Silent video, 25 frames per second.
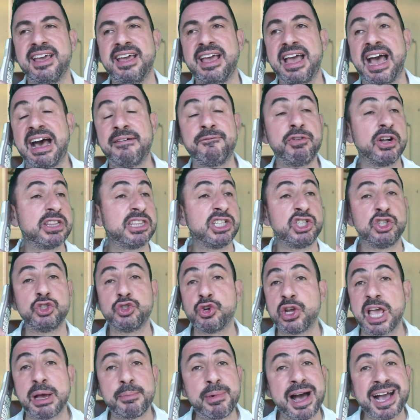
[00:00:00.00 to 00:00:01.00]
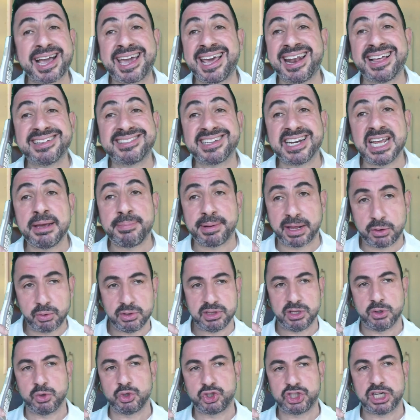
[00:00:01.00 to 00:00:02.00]
a volte ci giochiamo anche la tripla,
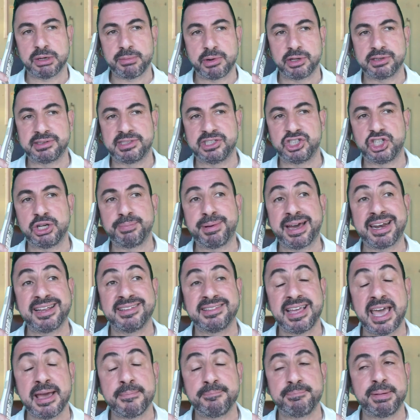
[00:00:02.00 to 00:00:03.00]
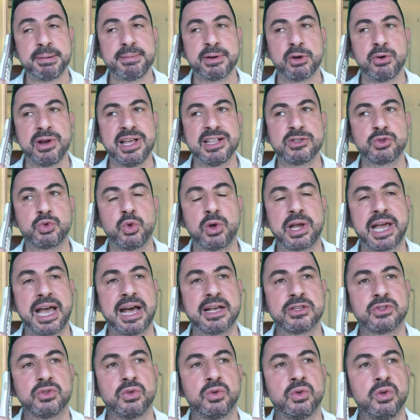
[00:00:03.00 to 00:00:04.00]
quindi riusciamo a anticipare i tempi, ma non è il suo
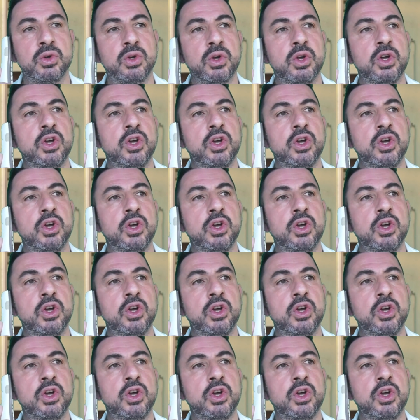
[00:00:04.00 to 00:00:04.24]
caso.